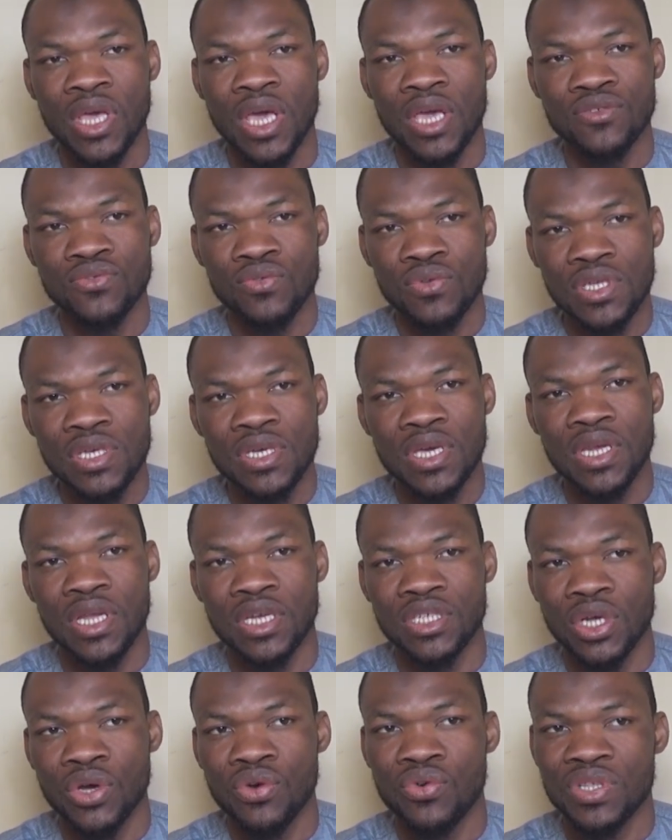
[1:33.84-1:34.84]
Et ils ont dit que
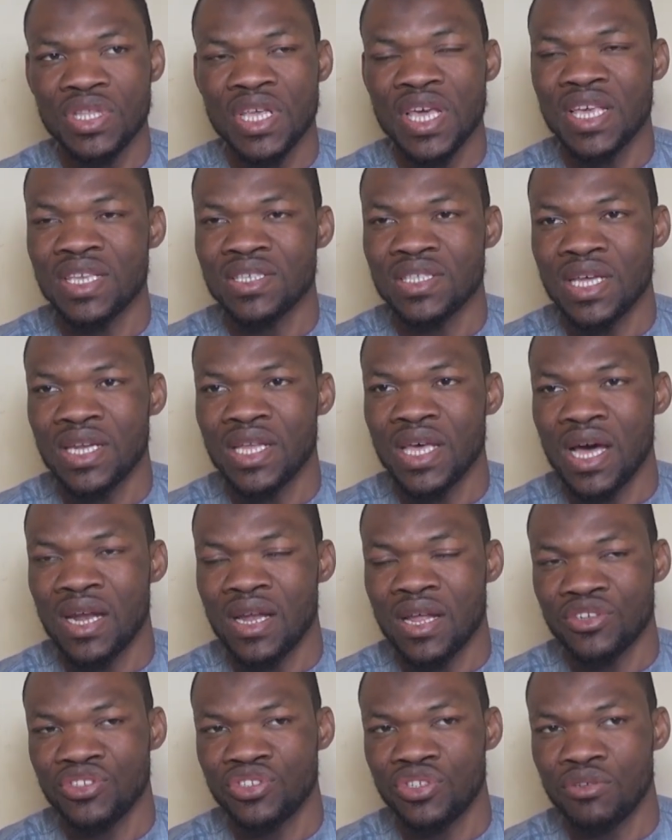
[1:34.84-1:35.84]
les gens ont été installés
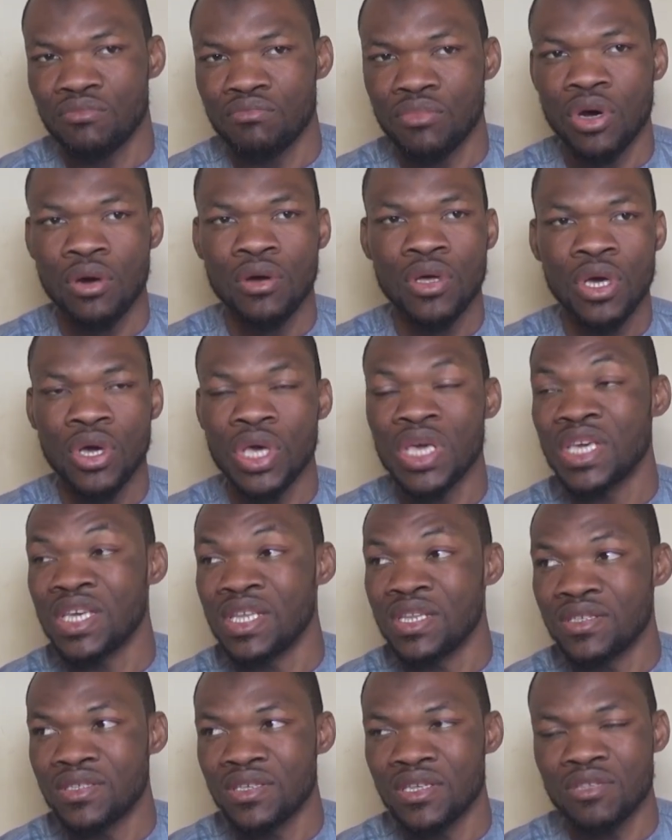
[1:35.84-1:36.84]
anarchiquement et
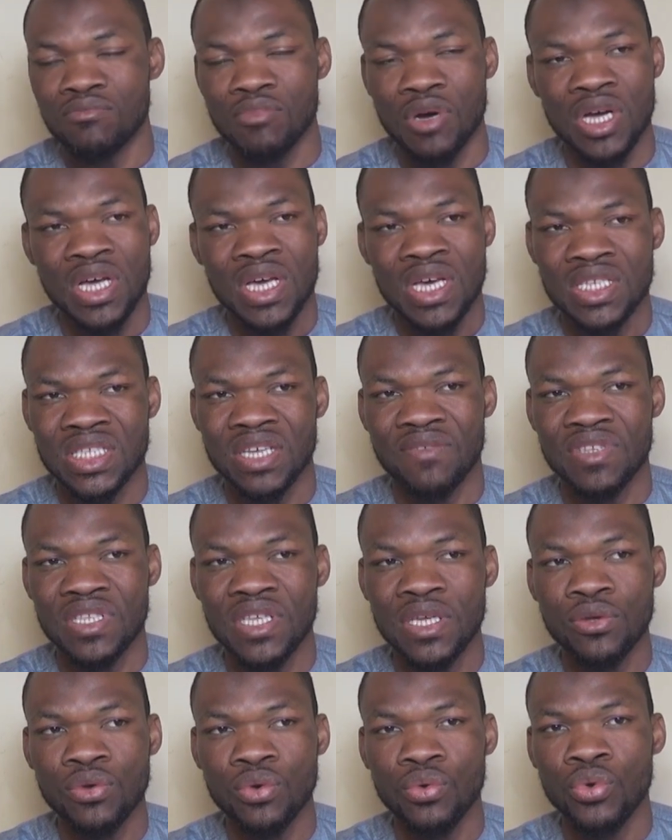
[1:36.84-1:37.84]
illicitement. Ça veut
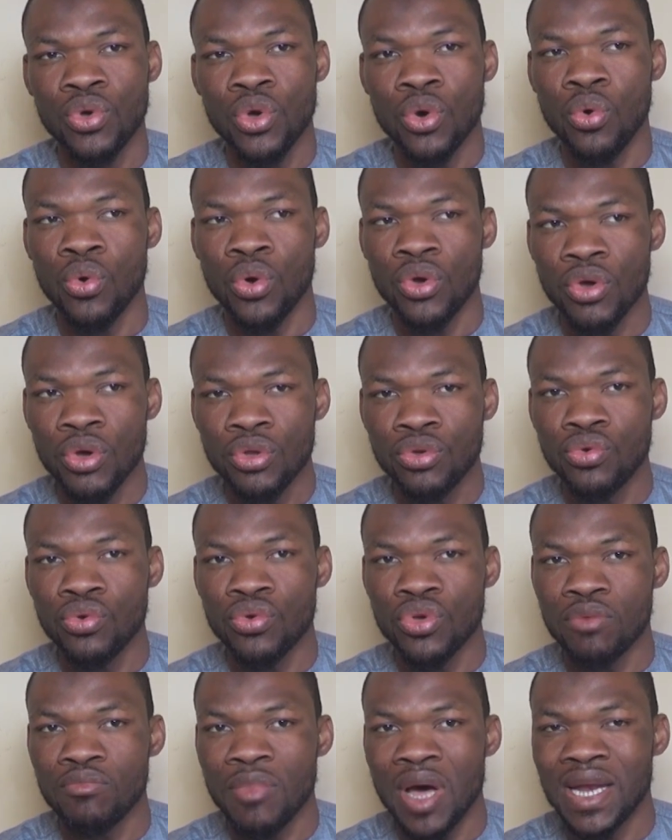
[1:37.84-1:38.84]
dire qu'aucun
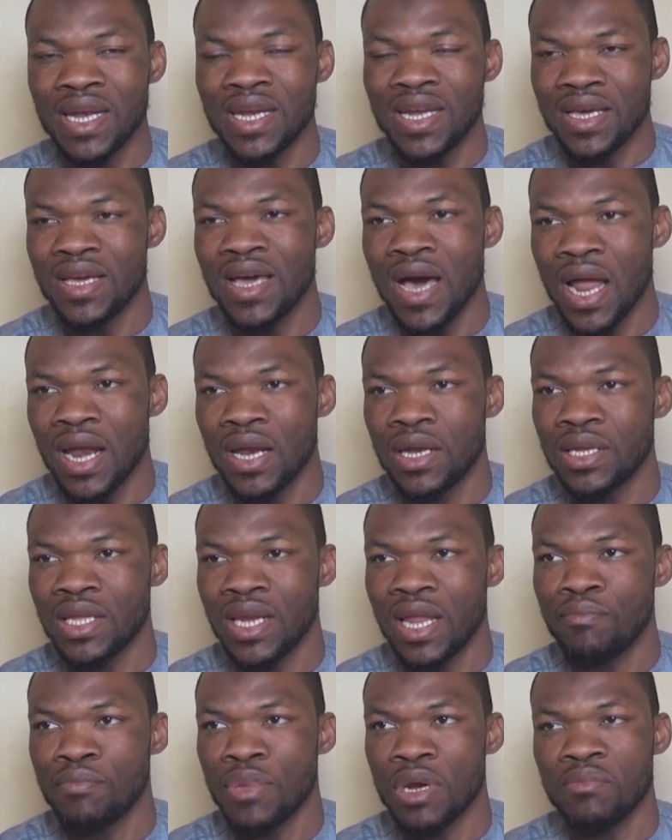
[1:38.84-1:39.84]
document légal ne
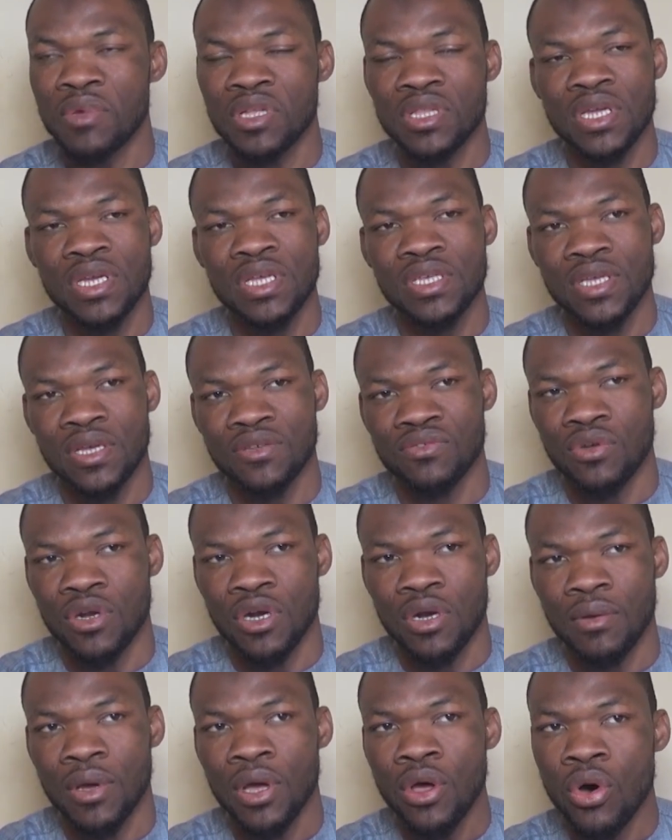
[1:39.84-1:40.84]
les permettait de
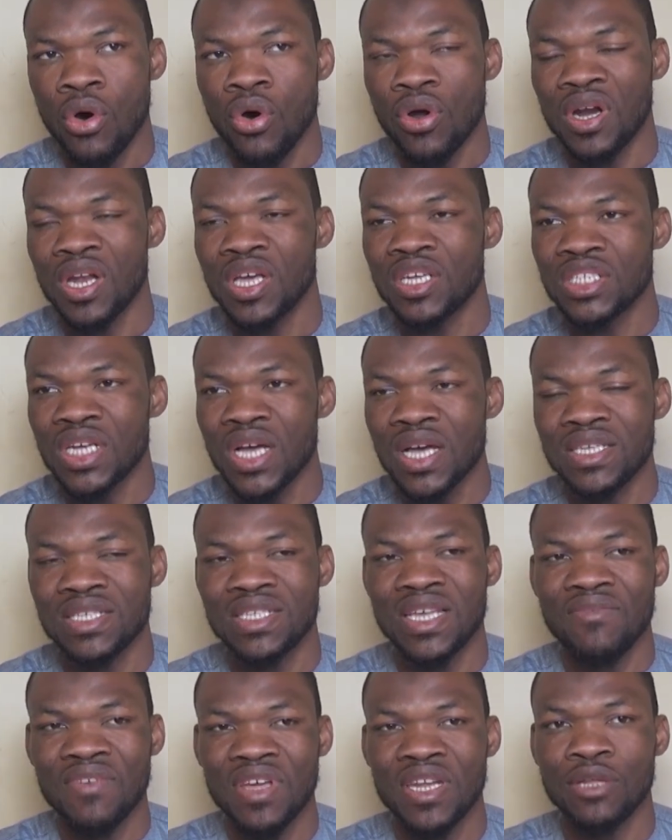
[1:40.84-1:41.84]
s'asseoir là-bas. Or, les gens,
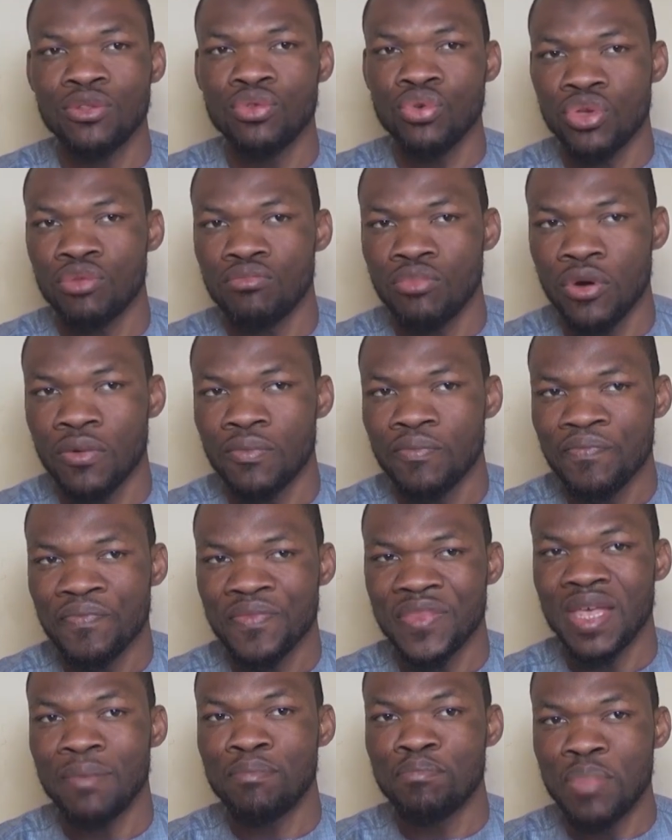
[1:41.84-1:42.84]
ils avaient des documents,
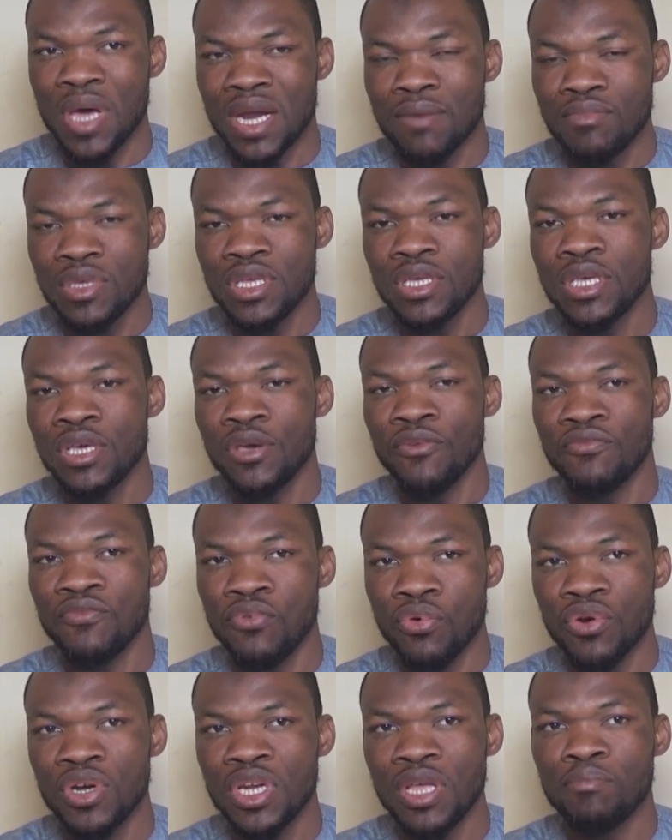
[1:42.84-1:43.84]
des permis
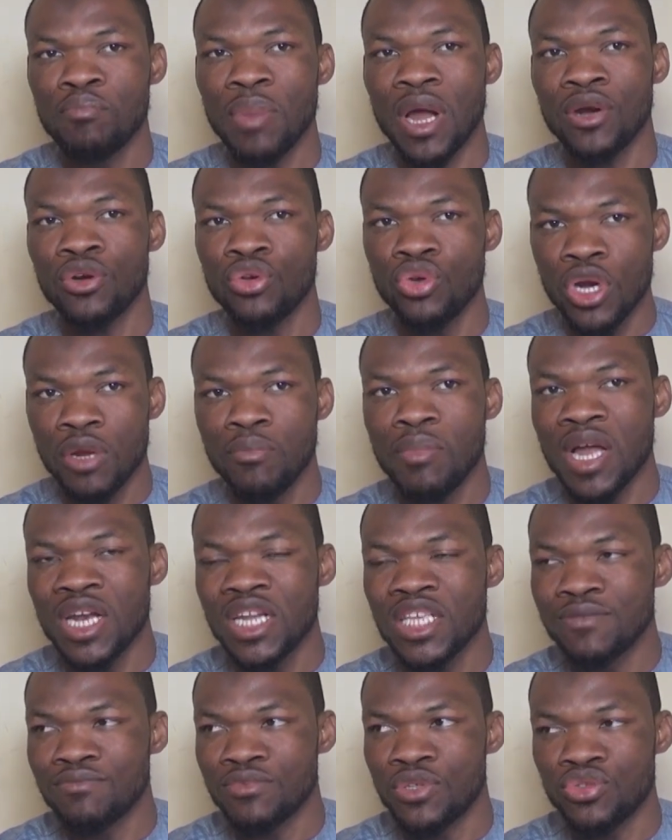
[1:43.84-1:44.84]
fournis par
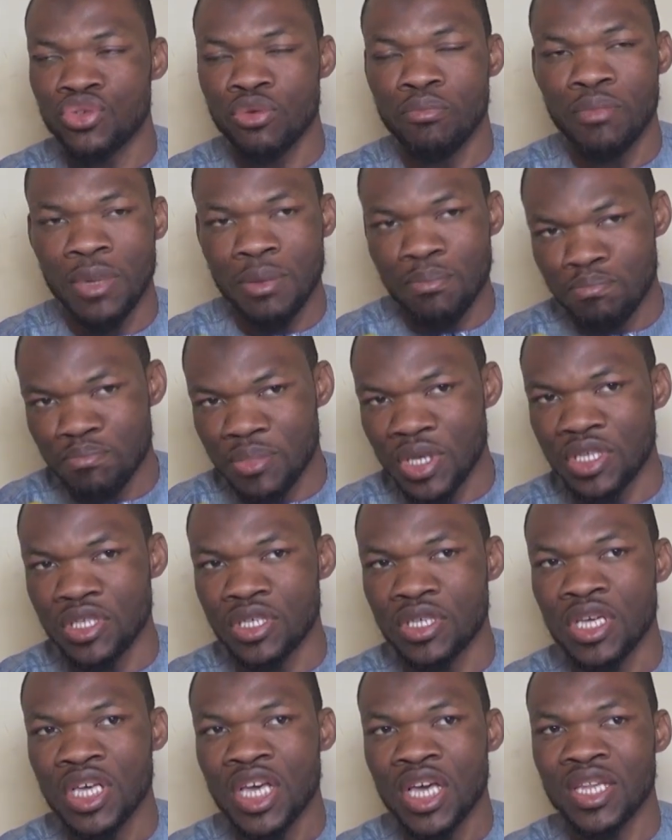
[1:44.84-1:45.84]
l'urbanisme de ce même
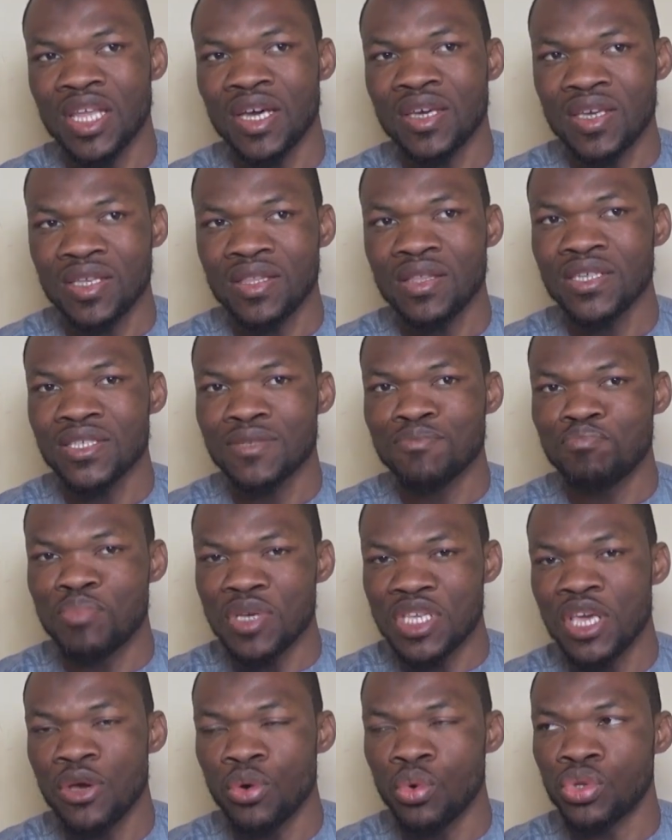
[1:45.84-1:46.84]
pays, des quittances
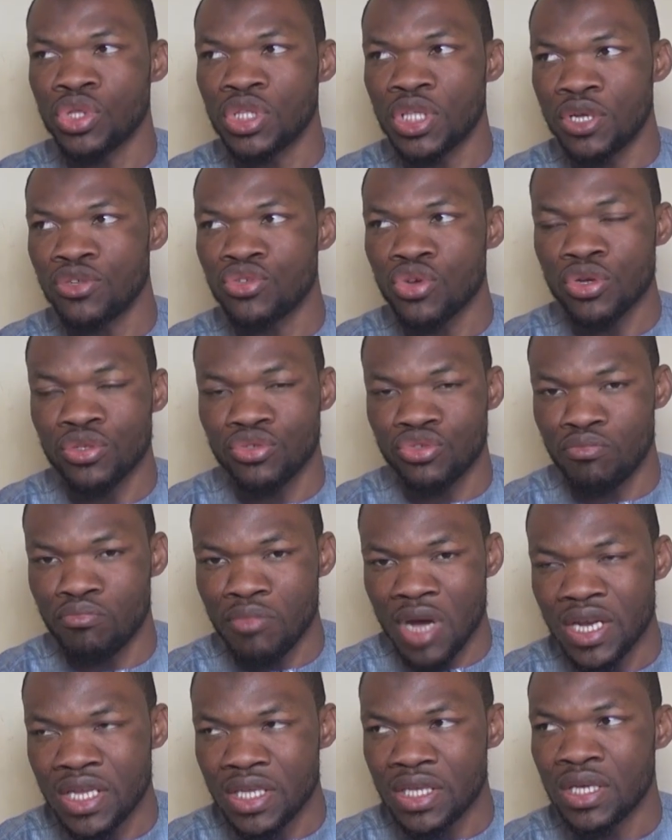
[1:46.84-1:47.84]
payées au trésor du
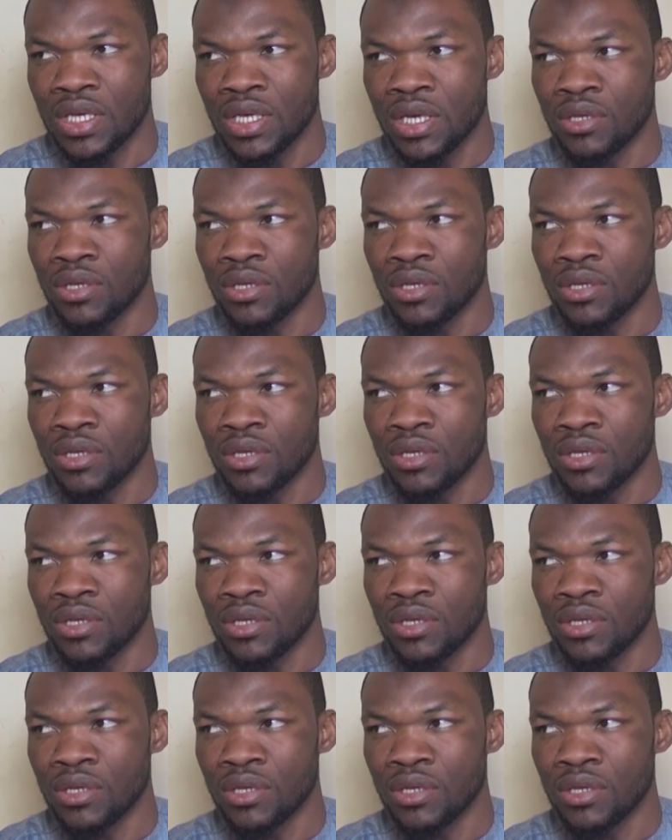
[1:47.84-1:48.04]
Mali,